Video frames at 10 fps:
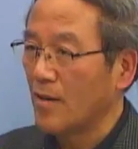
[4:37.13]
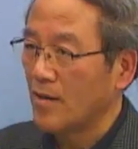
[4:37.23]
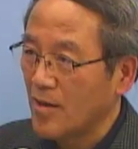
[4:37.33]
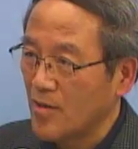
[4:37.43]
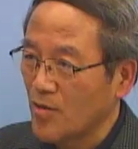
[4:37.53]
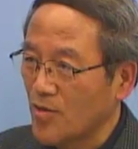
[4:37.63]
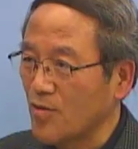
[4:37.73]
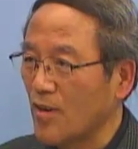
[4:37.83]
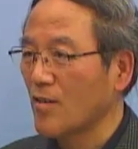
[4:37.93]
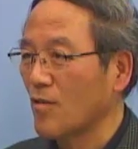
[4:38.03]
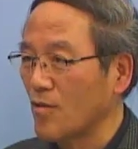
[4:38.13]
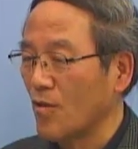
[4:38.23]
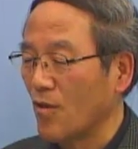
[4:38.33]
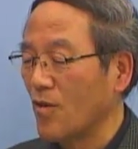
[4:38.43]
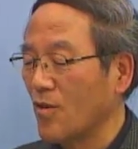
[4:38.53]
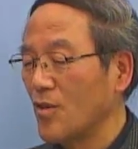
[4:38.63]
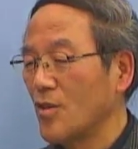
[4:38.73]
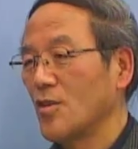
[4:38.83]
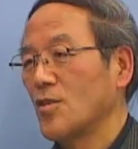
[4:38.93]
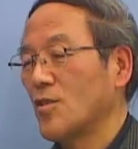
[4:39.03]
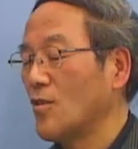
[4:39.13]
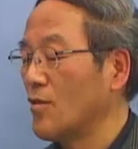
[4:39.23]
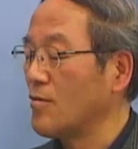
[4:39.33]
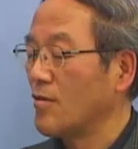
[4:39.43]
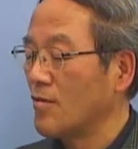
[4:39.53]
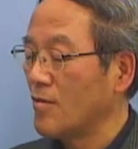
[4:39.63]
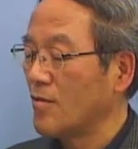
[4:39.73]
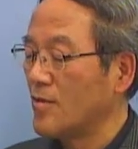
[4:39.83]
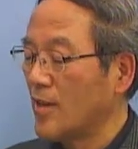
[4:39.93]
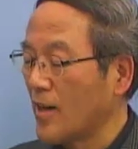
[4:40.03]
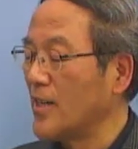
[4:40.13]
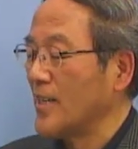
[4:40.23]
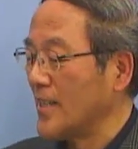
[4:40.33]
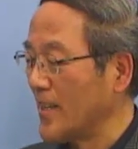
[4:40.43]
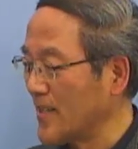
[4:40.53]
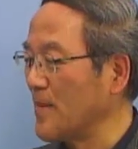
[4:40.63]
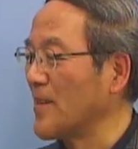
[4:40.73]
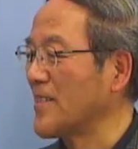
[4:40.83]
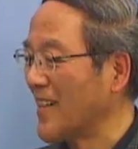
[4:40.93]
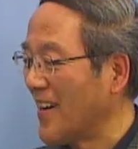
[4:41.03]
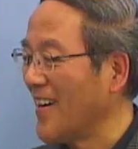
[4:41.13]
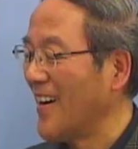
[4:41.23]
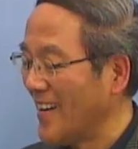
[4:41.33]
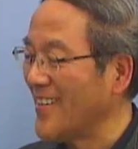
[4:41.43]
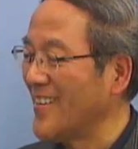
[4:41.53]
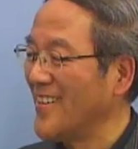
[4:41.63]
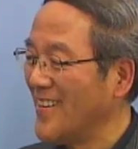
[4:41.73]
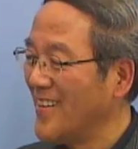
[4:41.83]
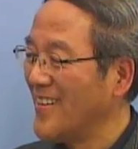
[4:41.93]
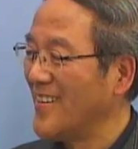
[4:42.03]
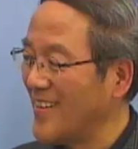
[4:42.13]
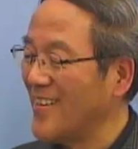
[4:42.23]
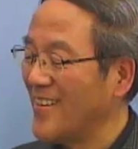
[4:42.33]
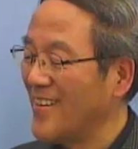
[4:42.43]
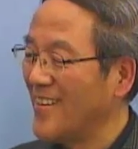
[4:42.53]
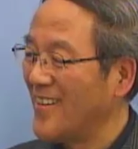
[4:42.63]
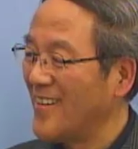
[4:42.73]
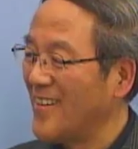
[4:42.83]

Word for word: ああの中学校の教員を長い間やってました。はい、あそうですか、あのあ